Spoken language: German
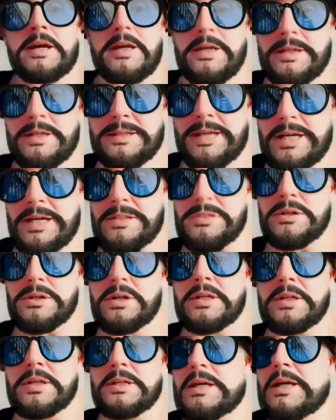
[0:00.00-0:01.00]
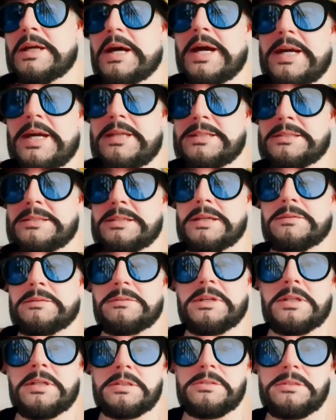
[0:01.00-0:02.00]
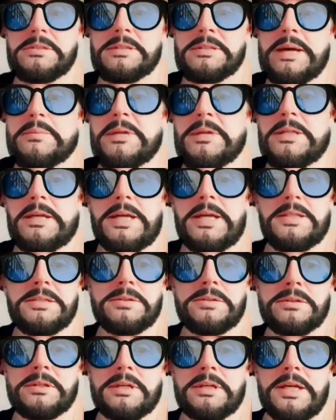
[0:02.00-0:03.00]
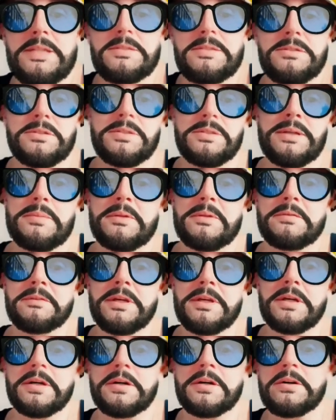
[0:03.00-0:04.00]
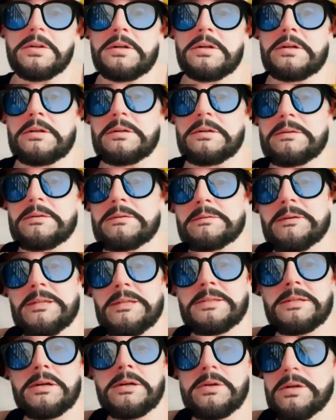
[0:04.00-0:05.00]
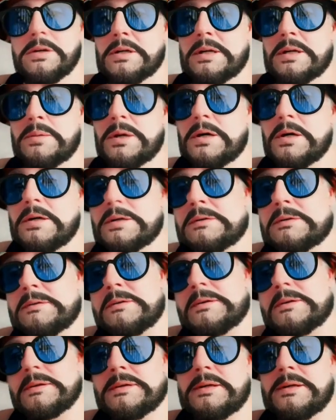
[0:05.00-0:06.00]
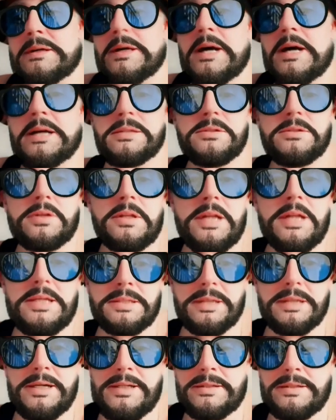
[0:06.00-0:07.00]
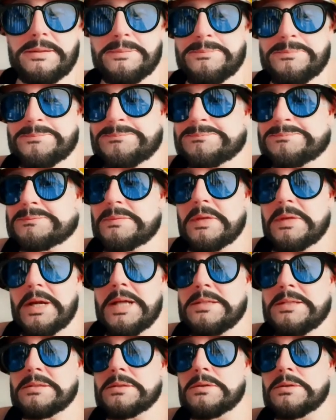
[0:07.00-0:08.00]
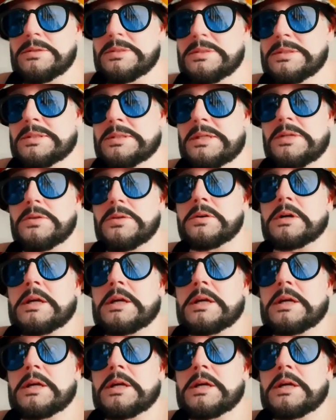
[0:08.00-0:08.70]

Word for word: Die Aktion heißt wir zusammen jetzt oder jetzt zusammen wir oder was auch immer. Äh, Aktion Klassenhalt. Ganz großes Kino.